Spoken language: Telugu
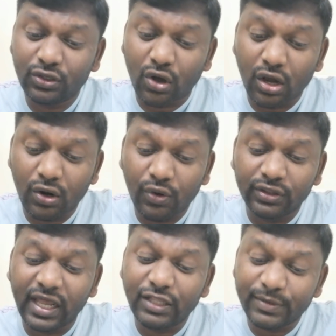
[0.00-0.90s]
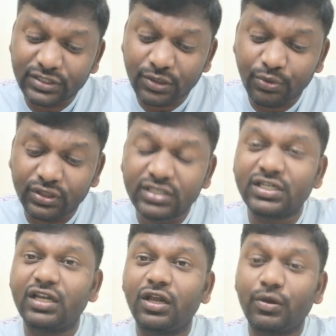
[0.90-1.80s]
నాలుగు వందల ఐదు మంది చనిపోతే
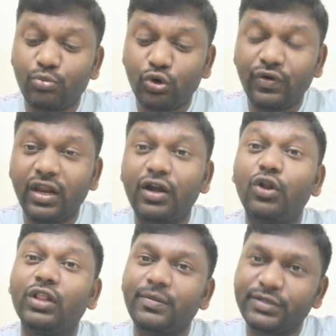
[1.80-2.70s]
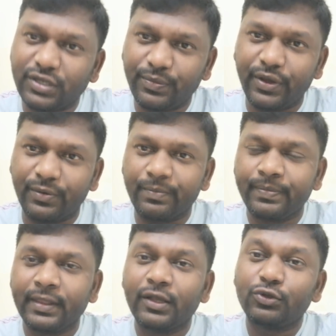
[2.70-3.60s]
చైనాలో మూడు వేల రెండు వందల ఐదు మంది చనిపోయారు
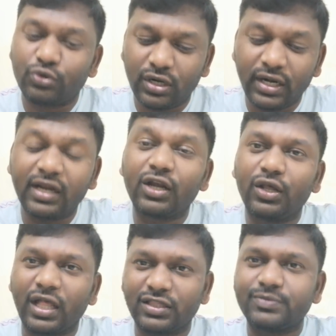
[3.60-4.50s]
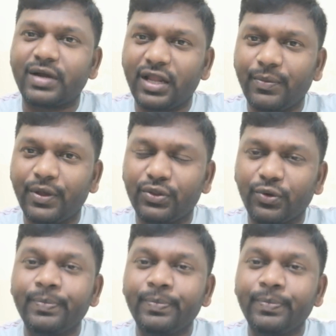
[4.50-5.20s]
చూడండి ఇటలీ ఎంత స్ప్రెడ్ అయిపోయిందో